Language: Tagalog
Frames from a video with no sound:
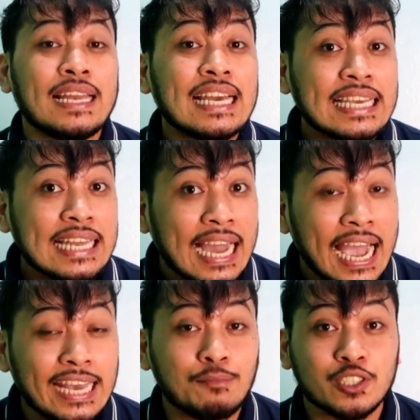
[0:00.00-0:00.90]
plan na
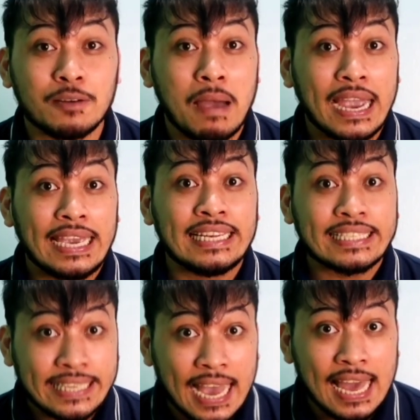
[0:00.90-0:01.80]
kinakain mo sa mga
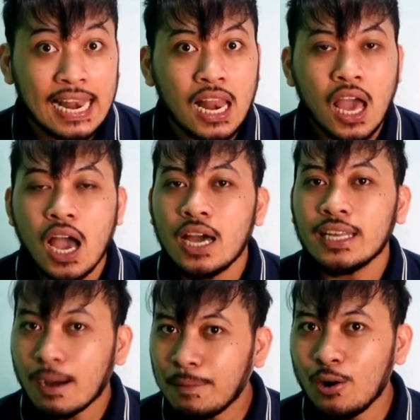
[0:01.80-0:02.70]
inasal?
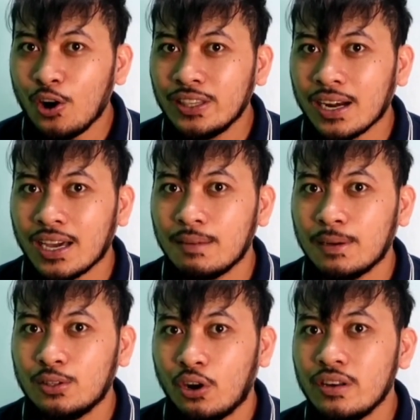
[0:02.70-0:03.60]
Nakapag-order ka na
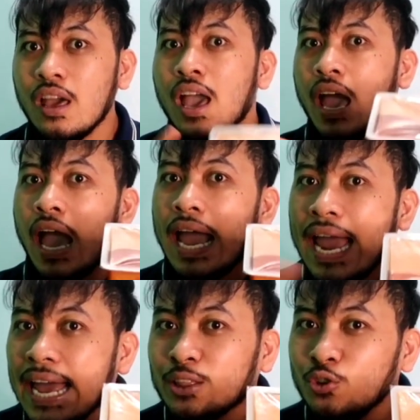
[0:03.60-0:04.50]
ba doon?
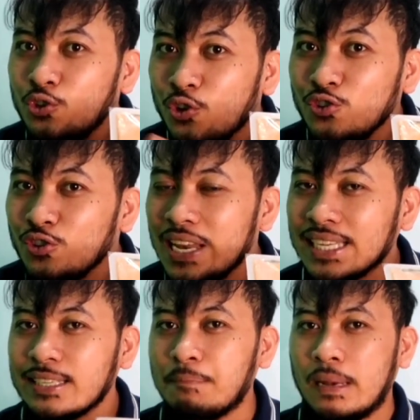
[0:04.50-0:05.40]
eto yun yung
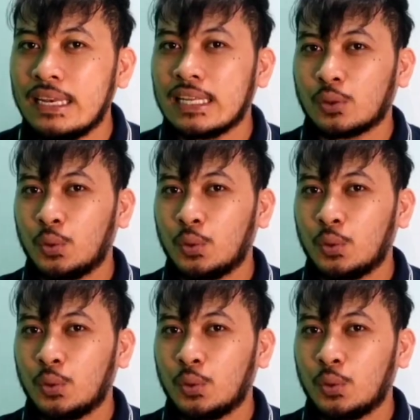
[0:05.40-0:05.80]
leche flan na